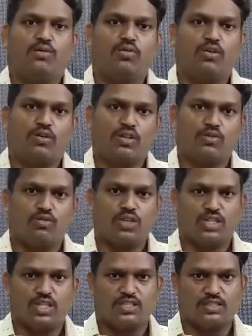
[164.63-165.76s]
உங்களுக்கு அது
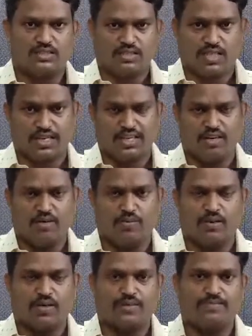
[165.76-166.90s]
உள்ளத்தில் தட்டி
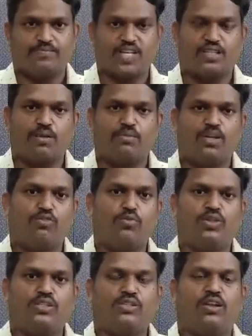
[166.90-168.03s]
எழுப்புவாங்க அந்த மாதிரி
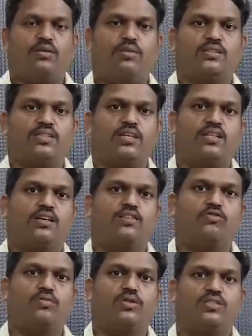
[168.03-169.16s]
உபதேசம் எல்லாமே சாதாரண
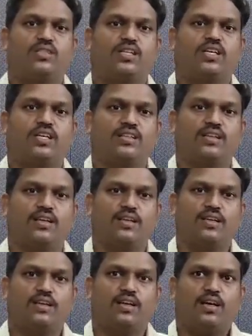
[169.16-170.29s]
உபதேசம் கிடையாது
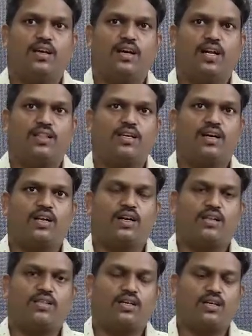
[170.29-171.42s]
அந்த
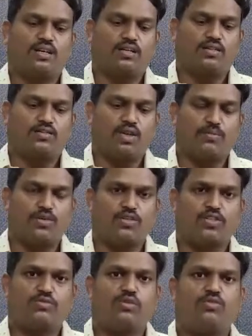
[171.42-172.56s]
காலம் அந்த ஆற நாற்பது
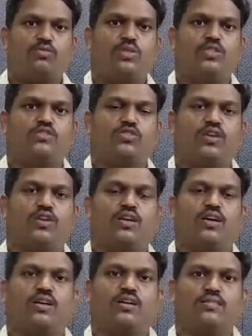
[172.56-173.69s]
வருஷமாக உபதேசம் சொல்லிகிட்டு
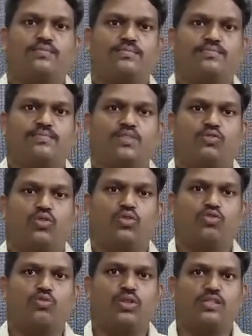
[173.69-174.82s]
இருக்காங்க ஒரு
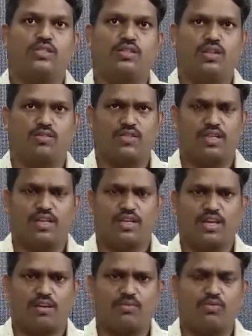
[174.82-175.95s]
ஒரு உபதேசத்துலேயும் வந்து நீங்கள்
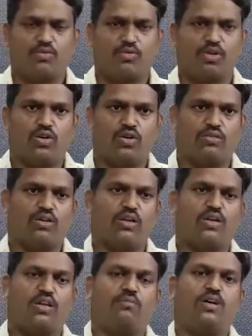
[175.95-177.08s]
கேட்கும்போது உங்களோட
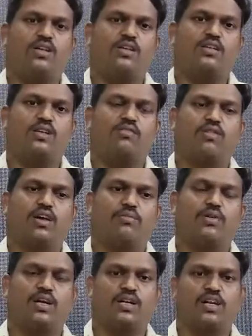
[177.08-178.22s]
வாழ்க்கையில் மாறுறதுக்கான வாய்ப்பு
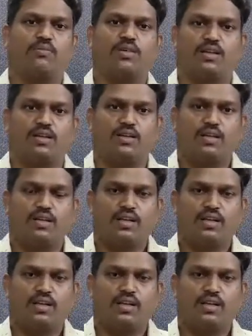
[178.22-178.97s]
கட்டாயமாக இருக்குது